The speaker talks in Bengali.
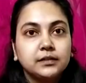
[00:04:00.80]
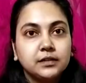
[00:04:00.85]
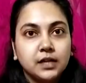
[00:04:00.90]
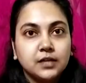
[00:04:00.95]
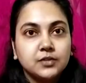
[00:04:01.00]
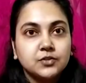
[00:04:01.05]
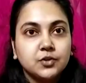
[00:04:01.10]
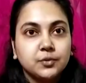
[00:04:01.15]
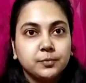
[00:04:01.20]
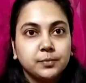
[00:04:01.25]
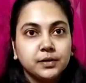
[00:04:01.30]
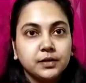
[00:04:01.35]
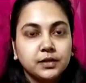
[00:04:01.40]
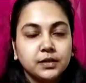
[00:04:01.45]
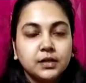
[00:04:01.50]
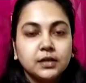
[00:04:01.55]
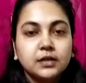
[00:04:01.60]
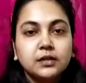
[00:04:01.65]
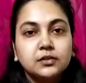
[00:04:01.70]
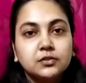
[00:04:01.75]
পর থেকে
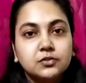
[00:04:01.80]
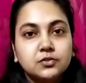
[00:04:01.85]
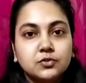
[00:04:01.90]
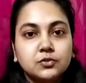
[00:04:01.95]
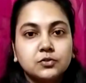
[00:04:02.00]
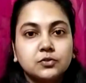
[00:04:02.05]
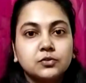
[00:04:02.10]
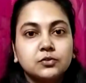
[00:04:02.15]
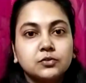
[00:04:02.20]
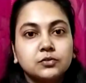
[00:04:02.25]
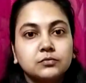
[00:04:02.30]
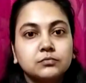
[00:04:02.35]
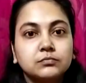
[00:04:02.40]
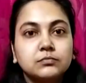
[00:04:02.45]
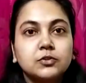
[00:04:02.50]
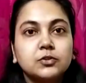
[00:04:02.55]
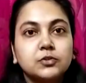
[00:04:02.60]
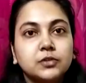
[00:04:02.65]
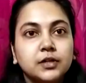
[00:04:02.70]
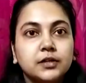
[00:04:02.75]
অনলাইন ক্লাস হবে
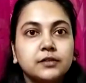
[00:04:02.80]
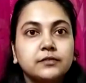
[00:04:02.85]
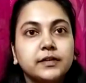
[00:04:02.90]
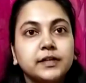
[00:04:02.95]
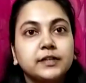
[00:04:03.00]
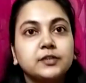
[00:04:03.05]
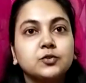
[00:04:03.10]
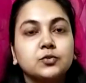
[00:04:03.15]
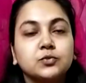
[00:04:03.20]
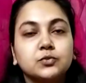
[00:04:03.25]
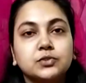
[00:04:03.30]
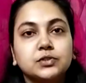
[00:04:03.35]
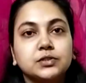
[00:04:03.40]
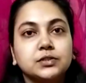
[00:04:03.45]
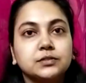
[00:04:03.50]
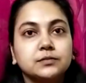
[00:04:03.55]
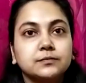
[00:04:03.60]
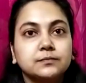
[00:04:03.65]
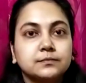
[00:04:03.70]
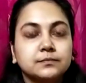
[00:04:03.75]
সো
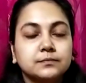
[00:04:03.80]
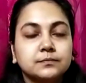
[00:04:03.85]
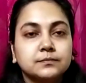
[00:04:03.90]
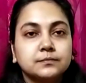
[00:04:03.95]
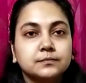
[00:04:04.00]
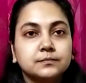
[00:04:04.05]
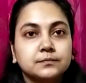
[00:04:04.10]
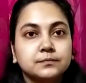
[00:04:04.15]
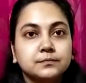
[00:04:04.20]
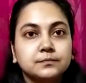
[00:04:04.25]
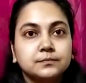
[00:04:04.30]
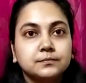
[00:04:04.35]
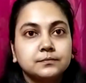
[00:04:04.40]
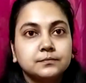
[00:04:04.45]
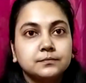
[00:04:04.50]
ওটার ওয়েট করছি